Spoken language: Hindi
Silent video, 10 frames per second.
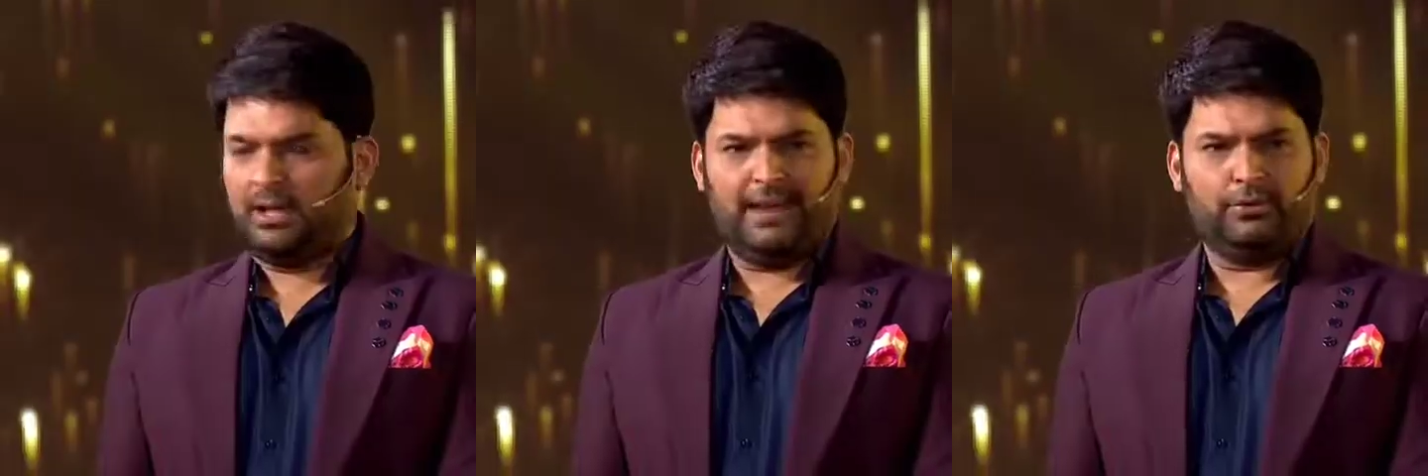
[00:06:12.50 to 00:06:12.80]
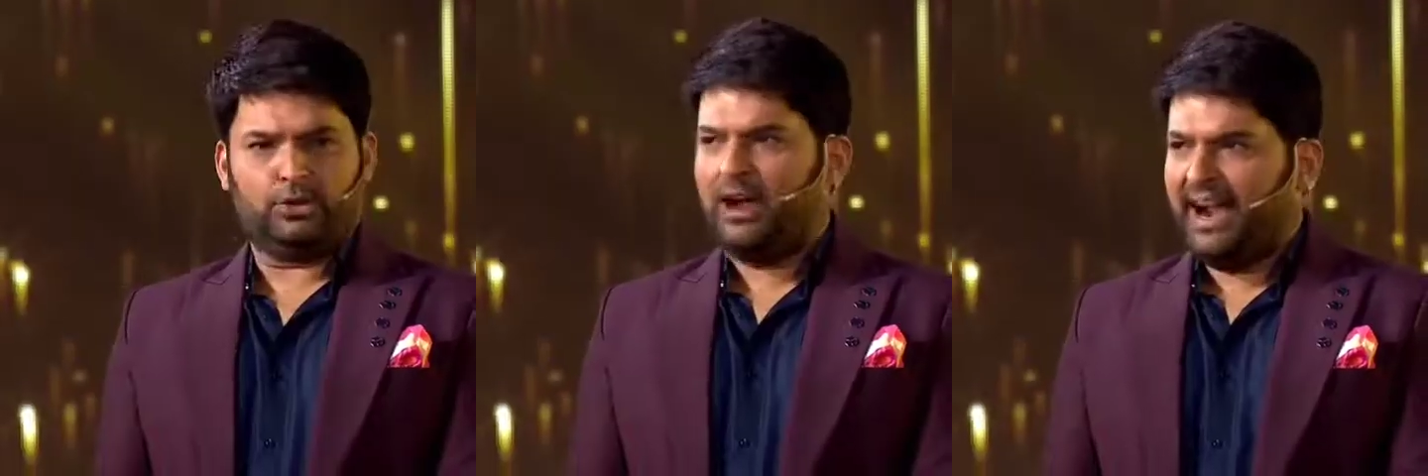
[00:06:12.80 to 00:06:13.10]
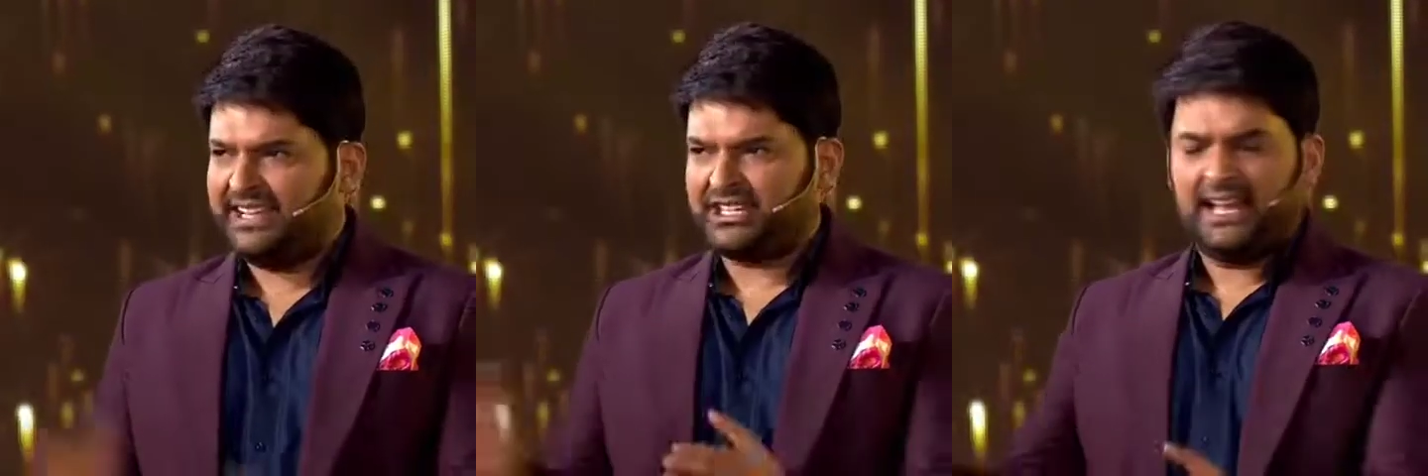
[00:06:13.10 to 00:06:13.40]
अरे वो तो
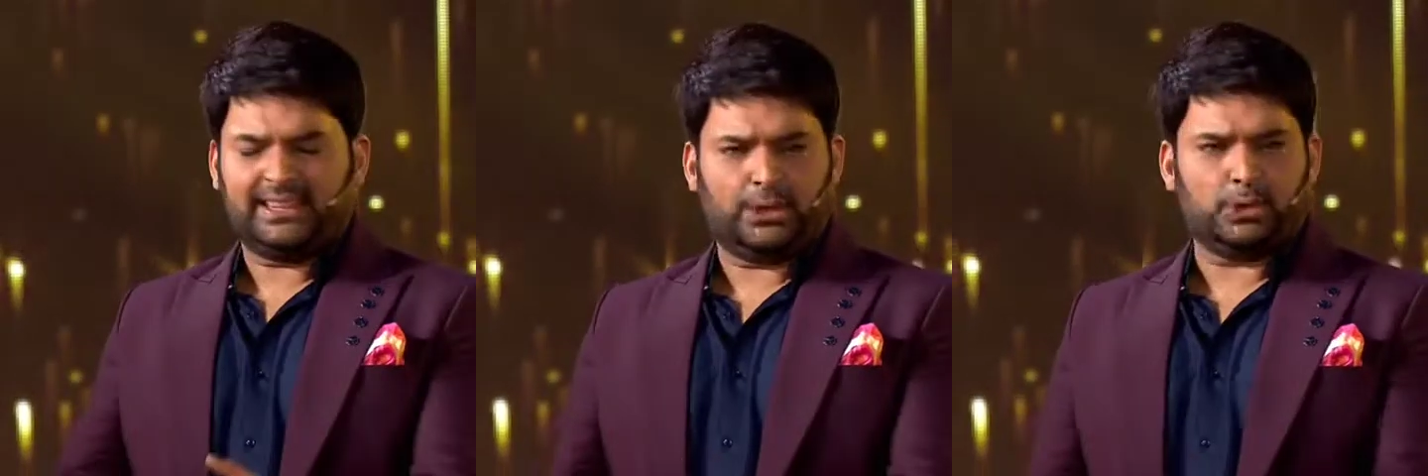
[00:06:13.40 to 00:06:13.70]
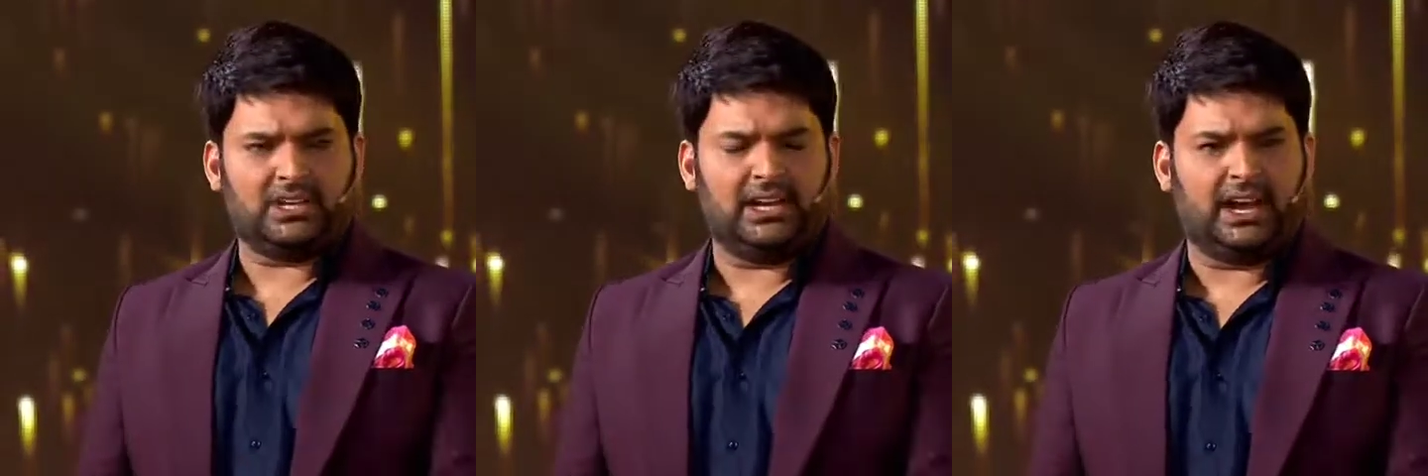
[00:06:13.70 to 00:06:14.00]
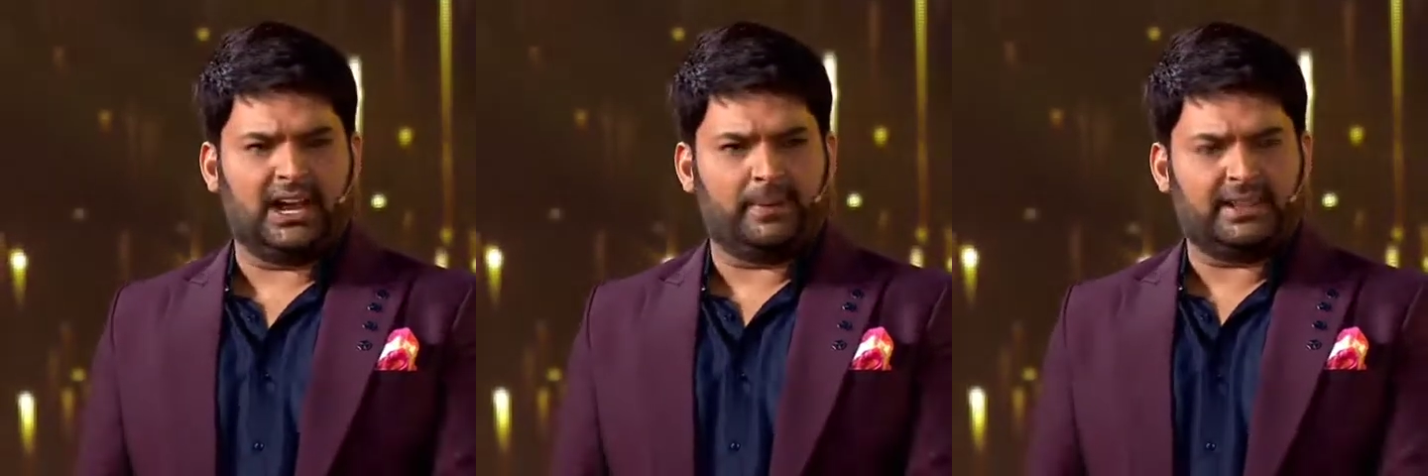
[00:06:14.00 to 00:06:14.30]
गाड़ी चलाते तो इसलिए
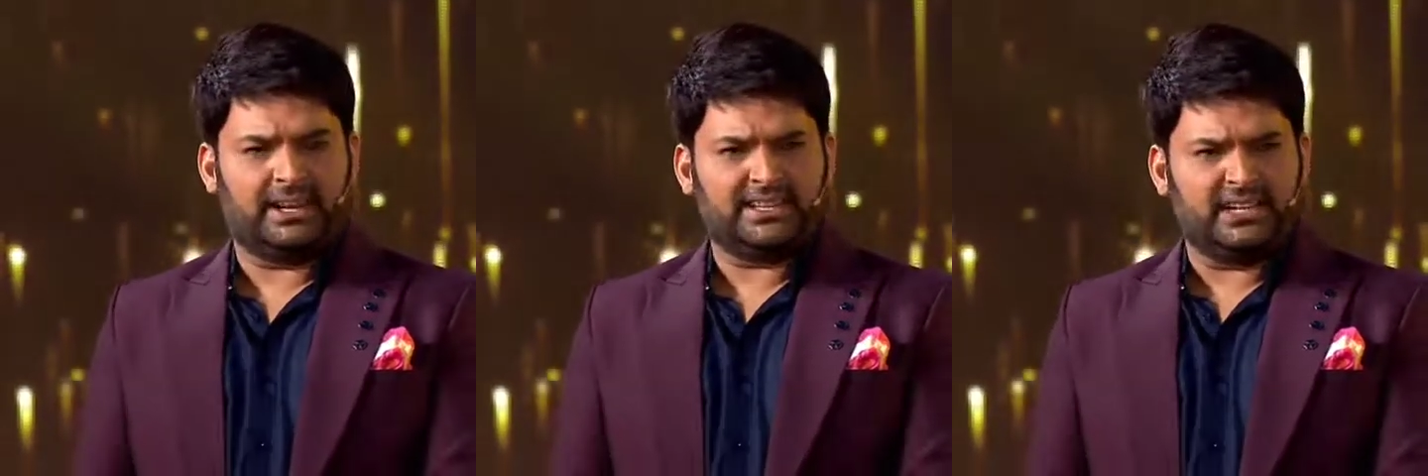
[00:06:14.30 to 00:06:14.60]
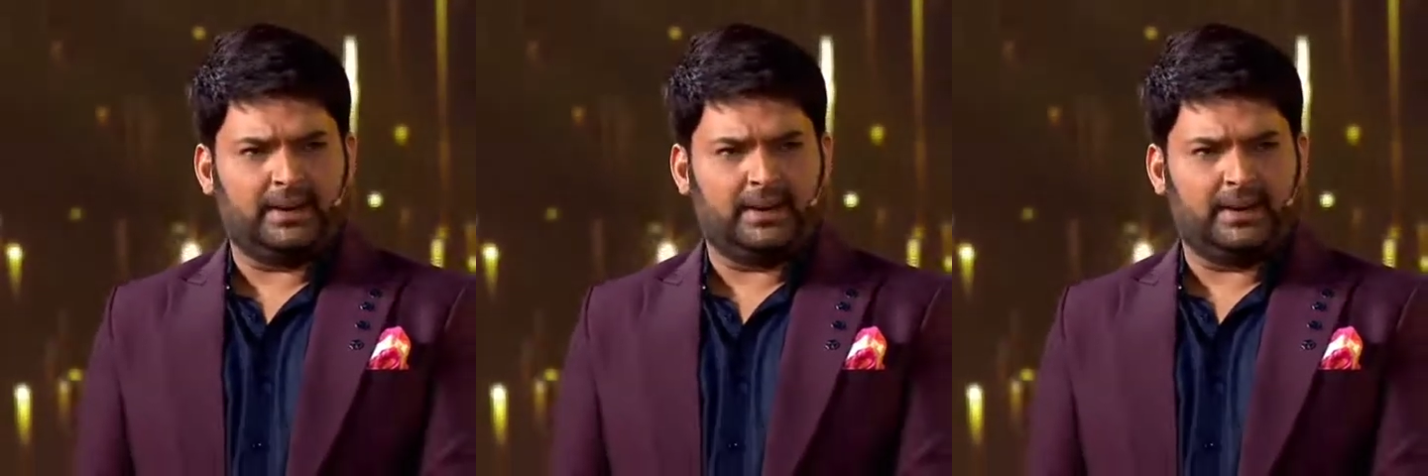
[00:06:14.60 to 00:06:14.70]
लगानी पड़ती ना अच्छा,